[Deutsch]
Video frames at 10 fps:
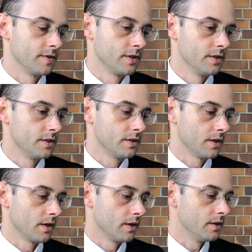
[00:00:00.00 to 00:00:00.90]
Wir sind
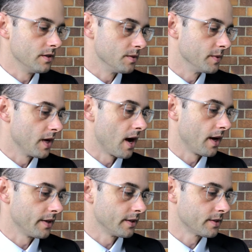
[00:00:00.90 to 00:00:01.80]
äh, in diesem Jahr
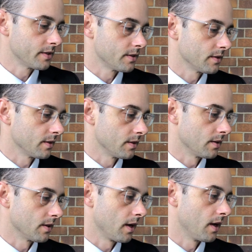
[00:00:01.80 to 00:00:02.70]
jetzt äh,
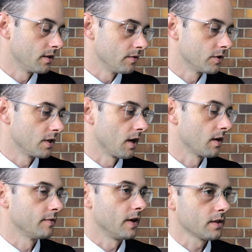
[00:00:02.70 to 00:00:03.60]
relativ stark
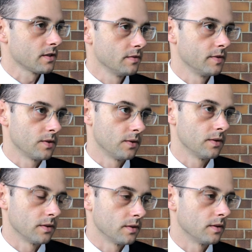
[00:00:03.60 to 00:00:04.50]
gewachsen. Wir
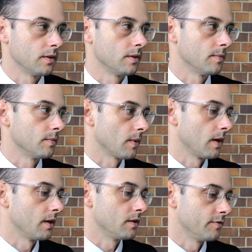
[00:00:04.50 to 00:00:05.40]
konnten ähm,
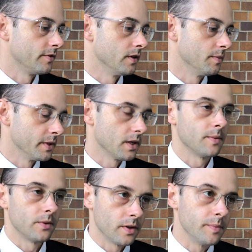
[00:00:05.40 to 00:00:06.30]
relativ viele Mit
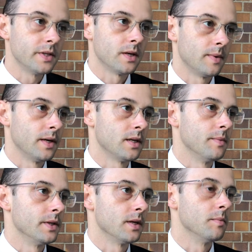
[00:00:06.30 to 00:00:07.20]
neue Mitarbeiter
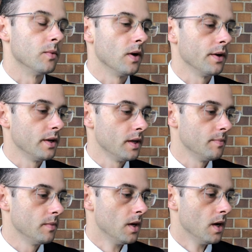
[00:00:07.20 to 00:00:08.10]
mit an Bord nehmen.